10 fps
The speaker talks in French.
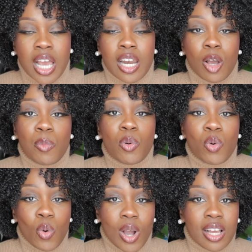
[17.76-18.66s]
Alors
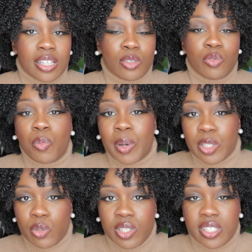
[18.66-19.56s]
pourquoi il ne faut pas
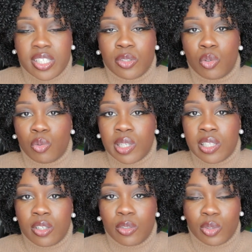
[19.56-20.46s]
utiliser de
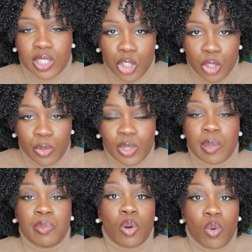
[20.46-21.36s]
l'huile dans ses cheveux
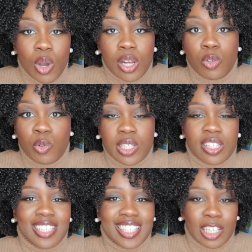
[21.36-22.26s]
et pourquoi l'huile
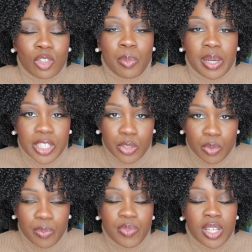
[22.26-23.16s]
n'hydrate pas les
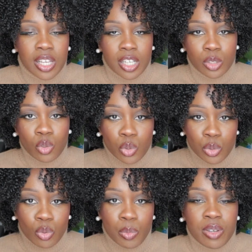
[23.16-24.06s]
cheveux donc je
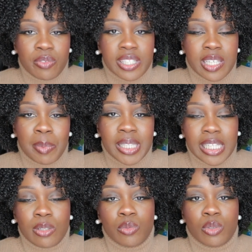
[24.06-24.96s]
suis tombée en fait il n'y a pas
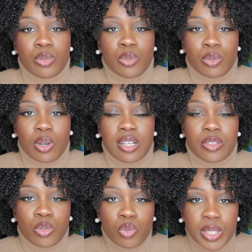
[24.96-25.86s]
très longtemps sur un
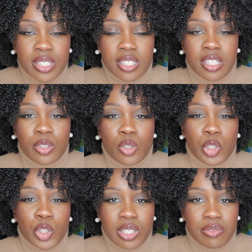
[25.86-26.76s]
tweet de
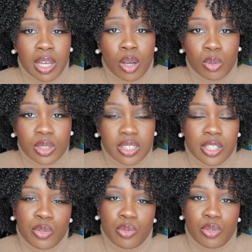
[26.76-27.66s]
Jennifer Rose qui
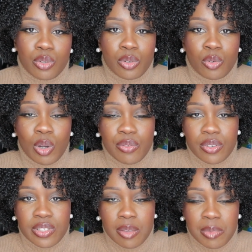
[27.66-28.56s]
est une euh,
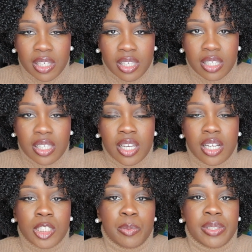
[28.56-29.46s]
coiffeuse américaine
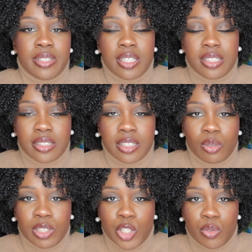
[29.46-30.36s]
spécialisée
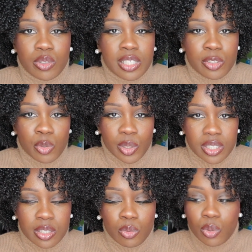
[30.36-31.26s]
dans les cheveux
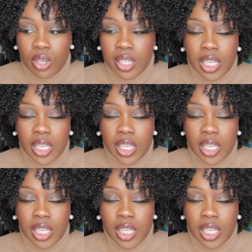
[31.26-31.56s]
texturisés, donc